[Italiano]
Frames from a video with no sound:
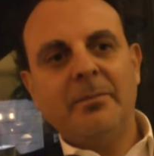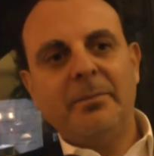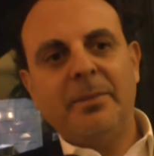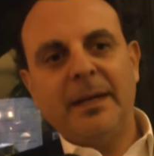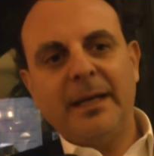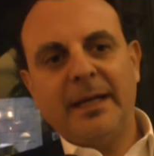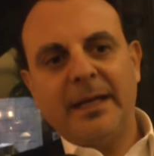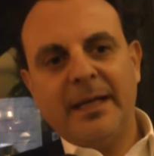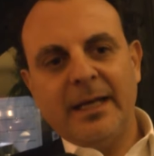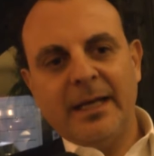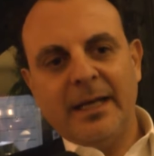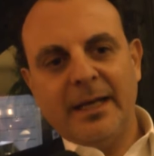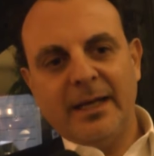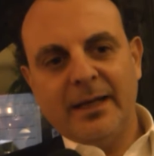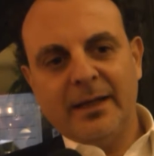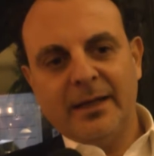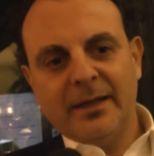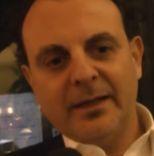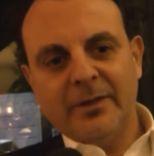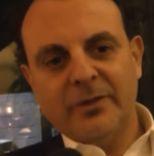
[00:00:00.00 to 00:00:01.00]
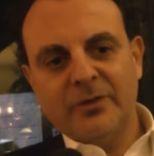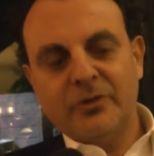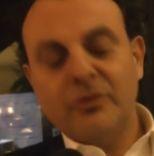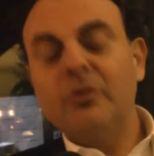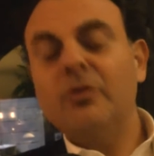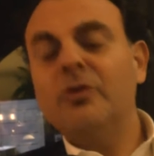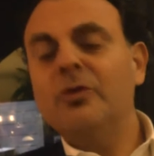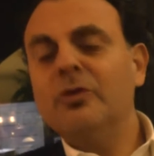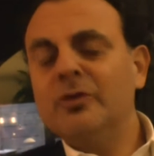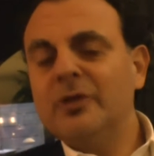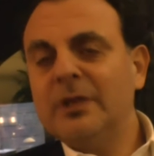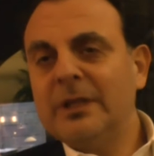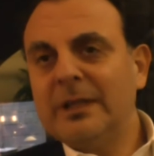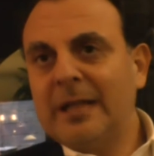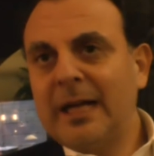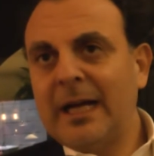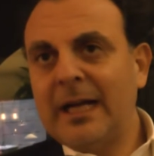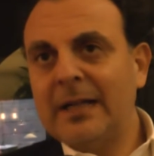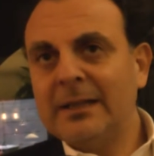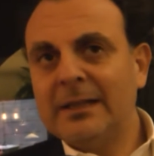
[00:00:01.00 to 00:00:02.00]
perché sono così
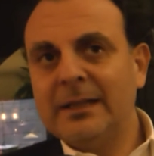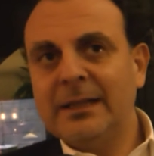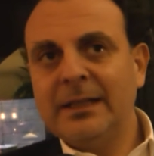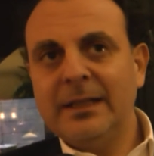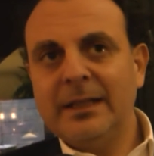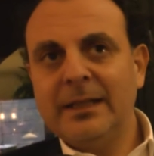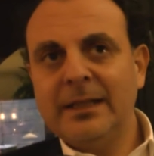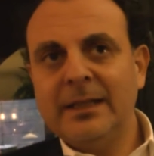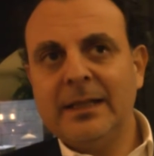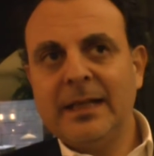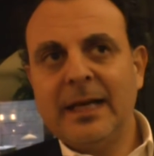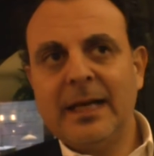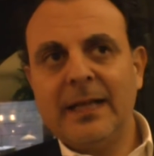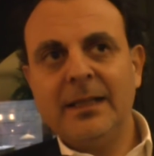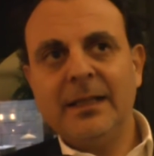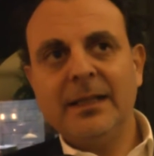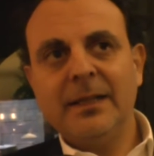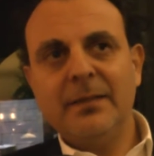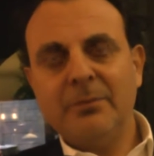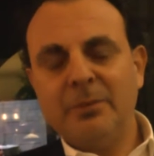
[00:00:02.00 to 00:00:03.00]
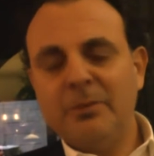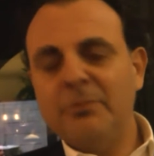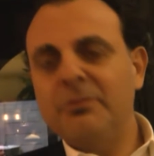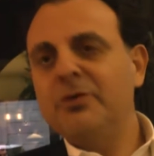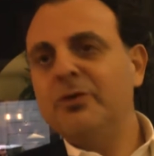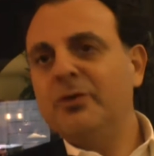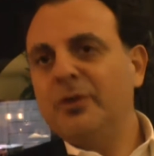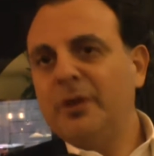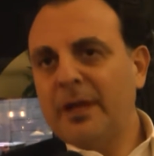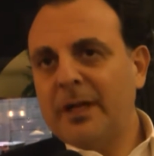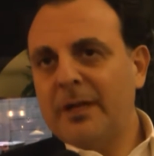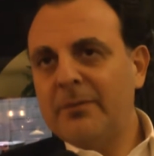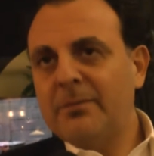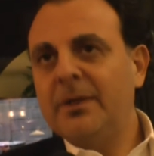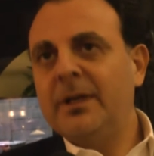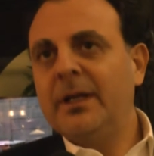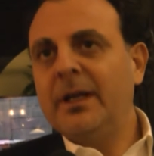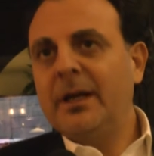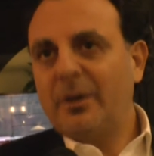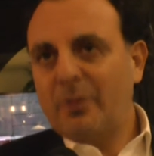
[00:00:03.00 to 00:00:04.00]
tanti i dati che poi bisogna
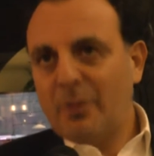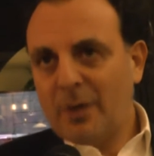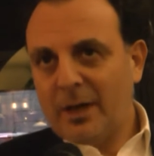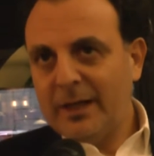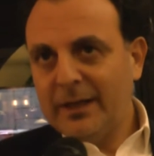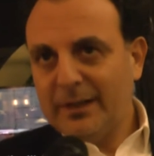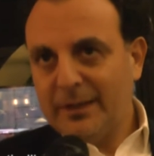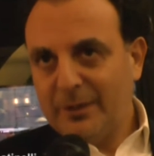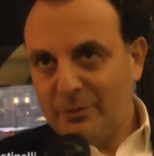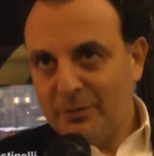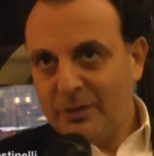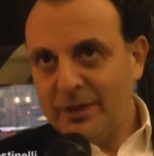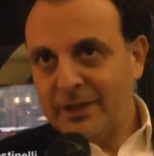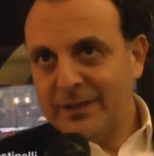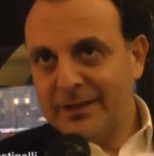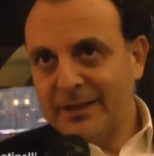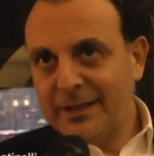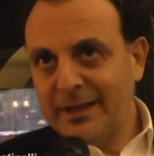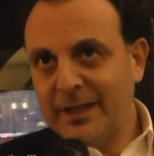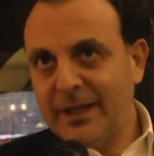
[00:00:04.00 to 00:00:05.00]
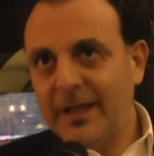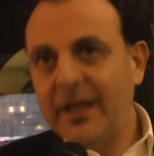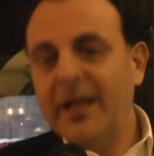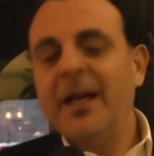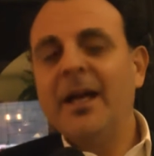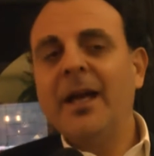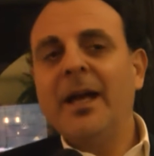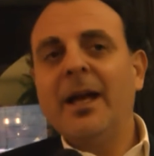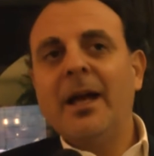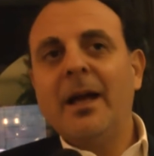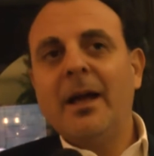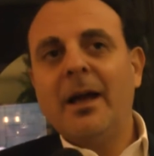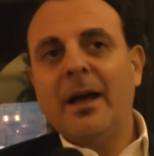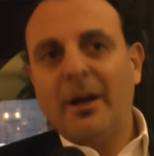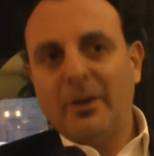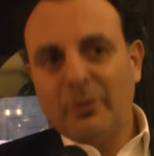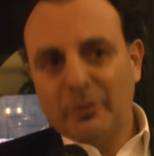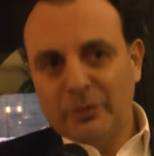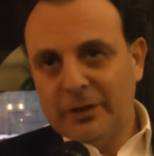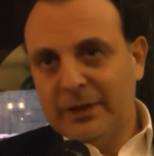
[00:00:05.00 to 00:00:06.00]
capire quali di questi
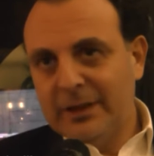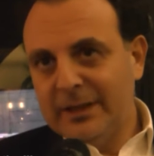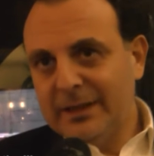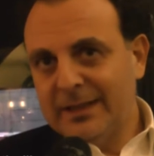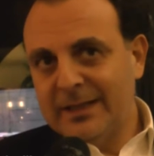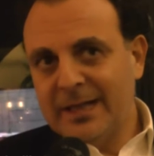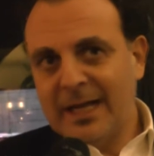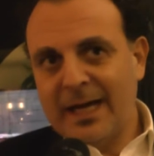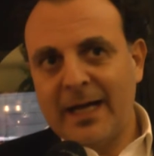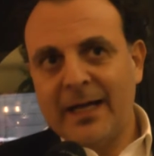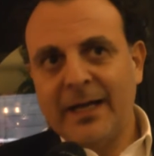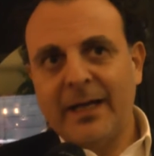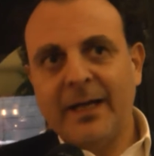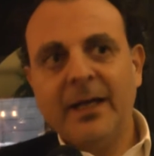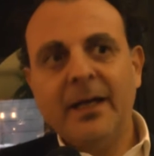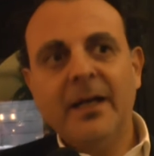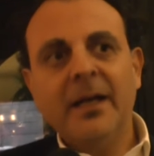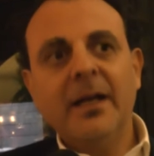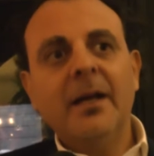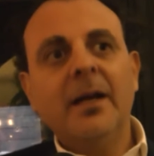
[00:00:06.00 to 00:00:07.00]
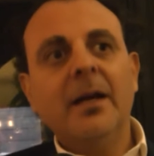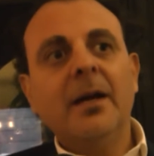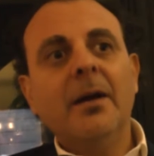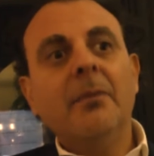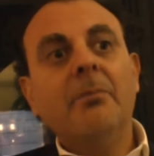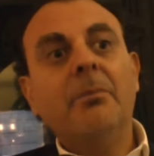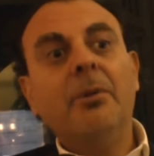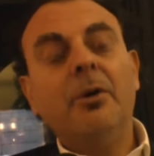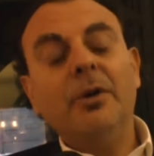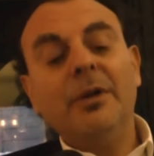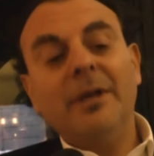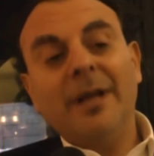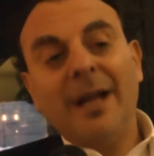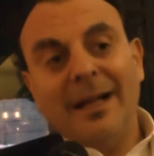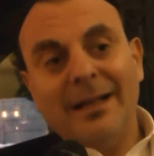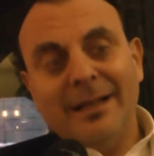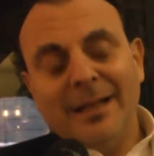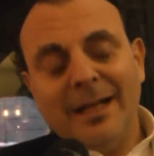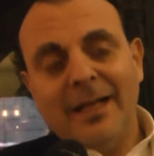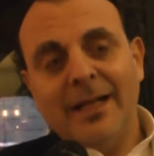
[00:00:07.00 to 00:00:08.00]
utilizzare. Poi
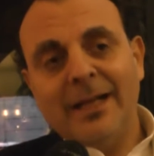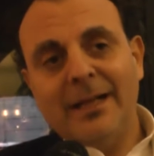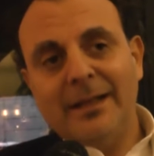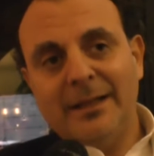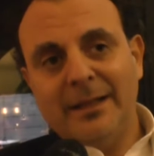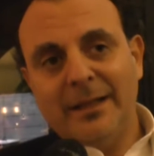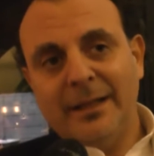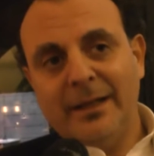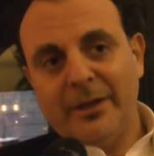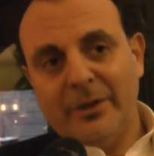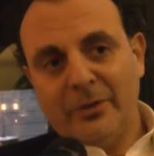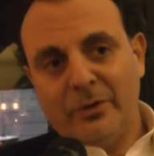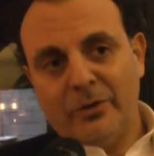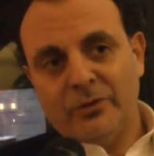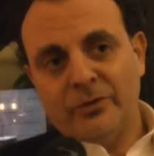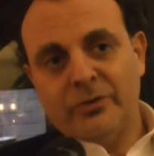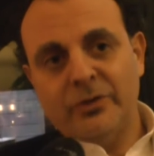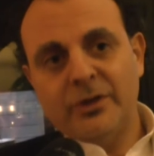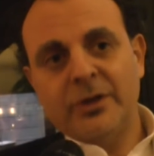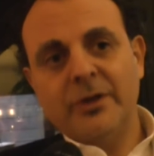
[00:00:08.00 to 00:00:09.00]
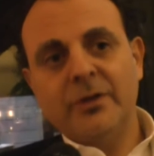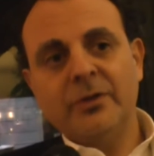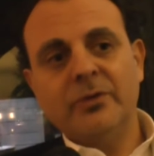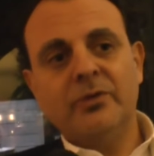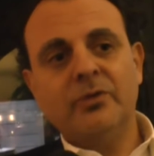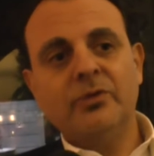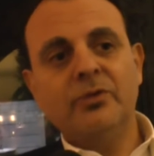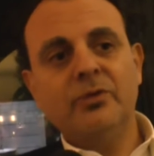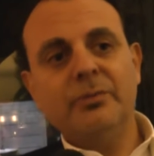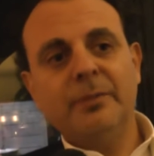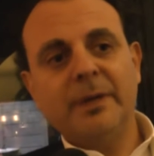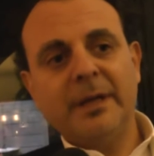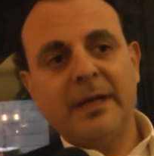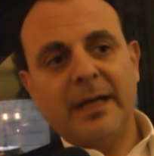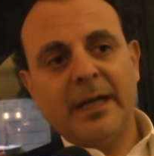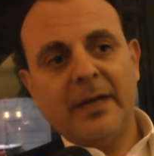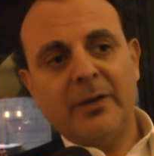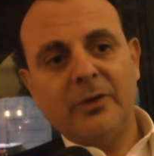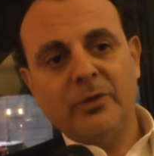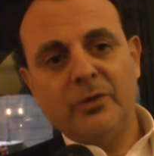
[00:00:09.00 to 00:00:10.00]
andare a dire oggi su un
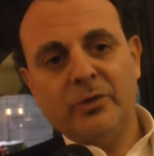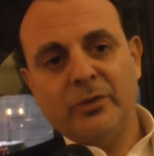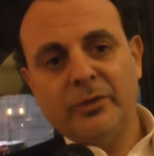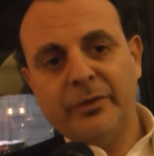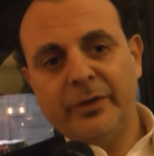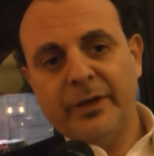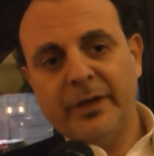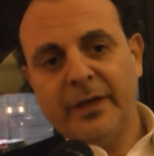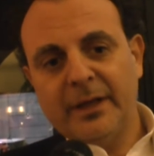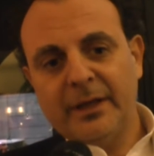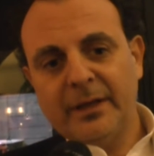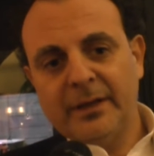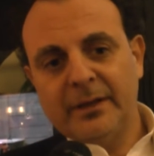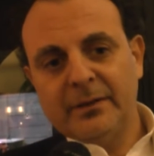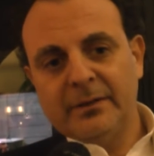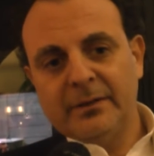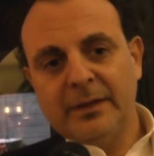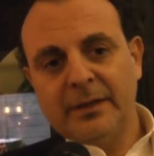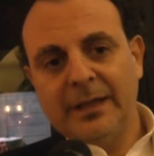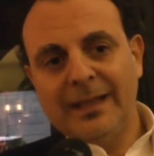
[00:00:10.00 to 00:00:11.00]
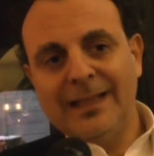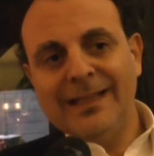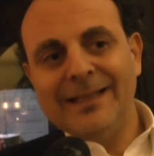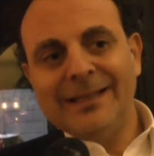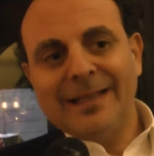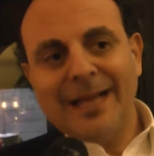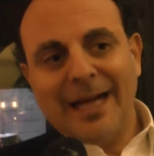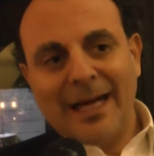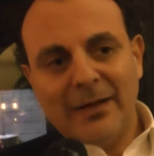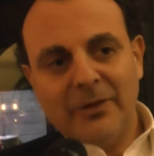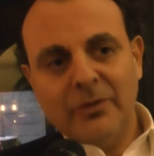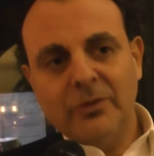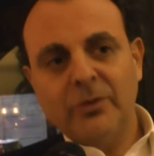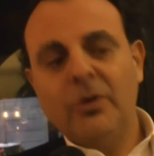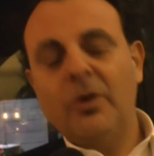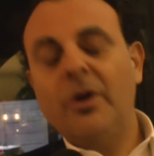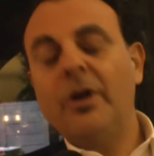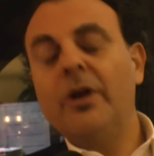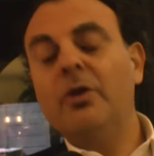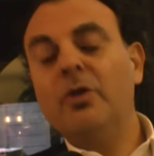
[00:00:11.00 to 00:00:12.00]
mercato dove il
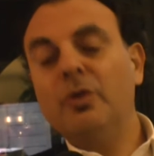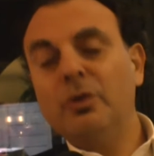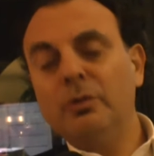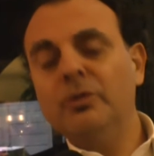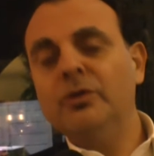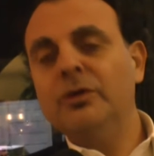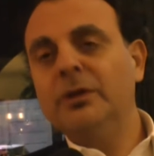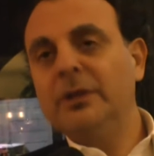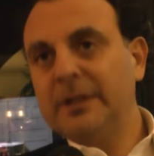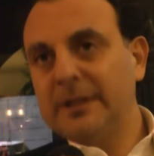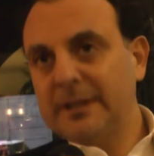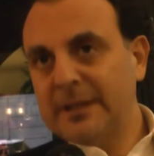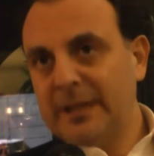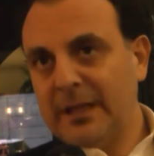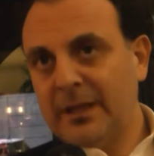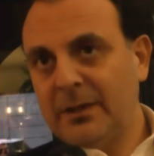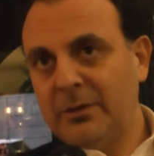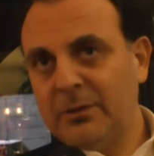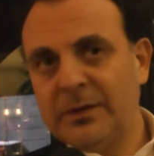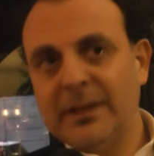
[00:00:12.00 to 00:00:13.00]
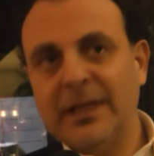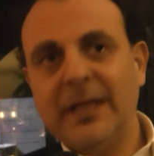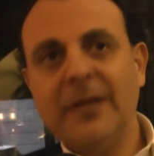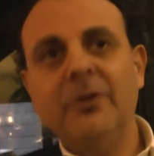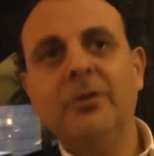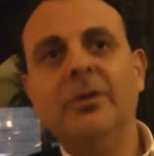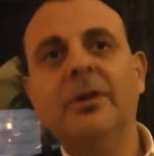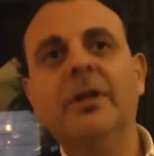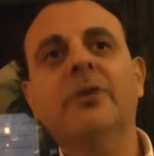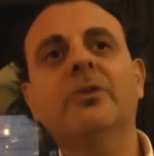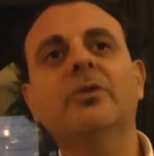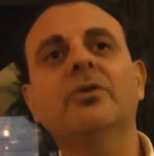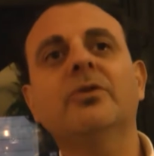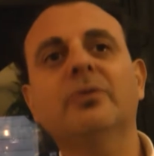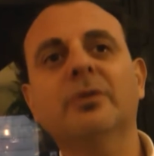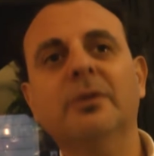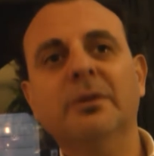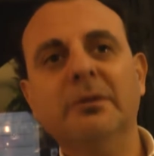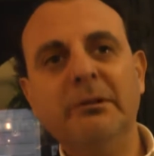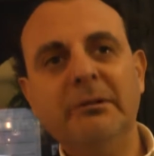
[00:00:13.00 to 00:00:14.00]
dato e come utilizzare quel dato che
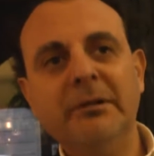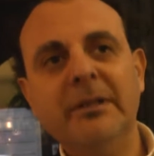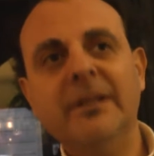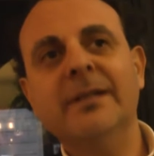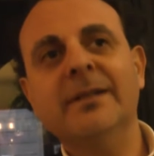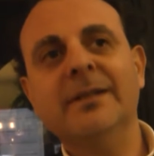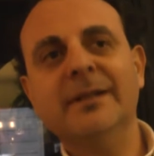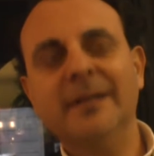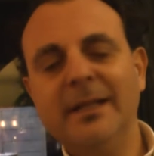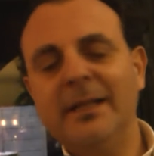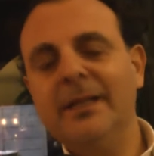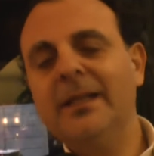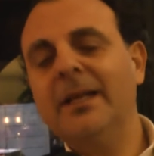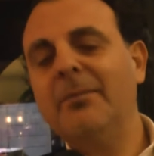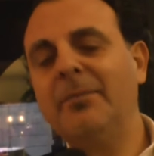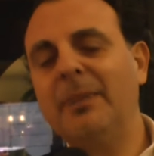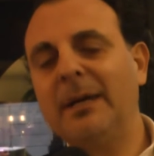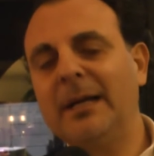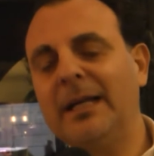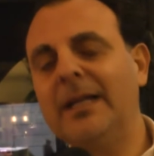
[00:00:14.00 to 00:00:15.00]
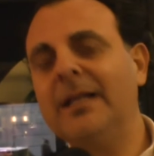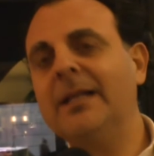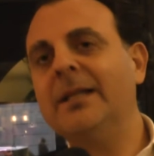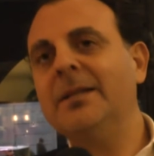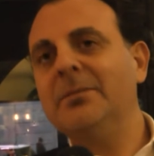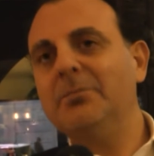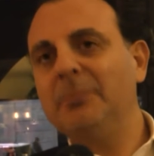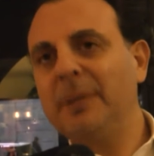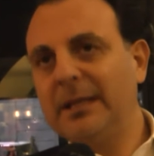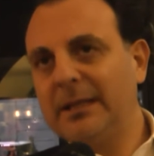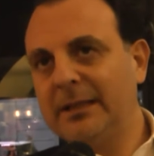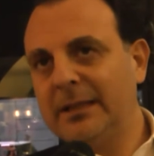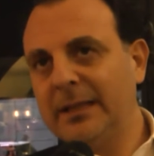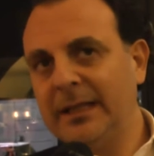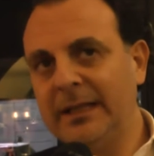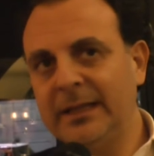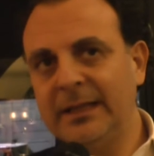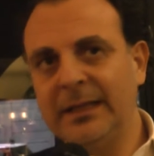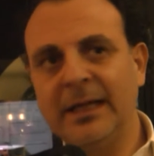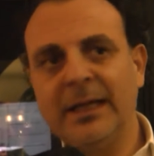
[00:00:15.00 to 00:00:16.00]
oggi ultimamente si tende a parlare di big
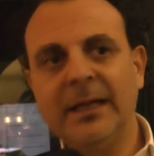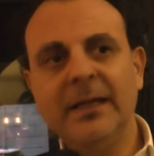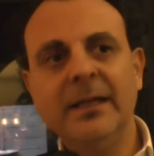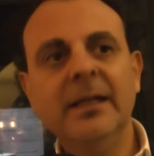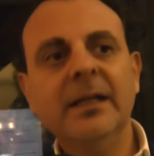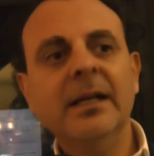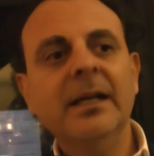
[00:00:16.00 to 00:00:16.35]
data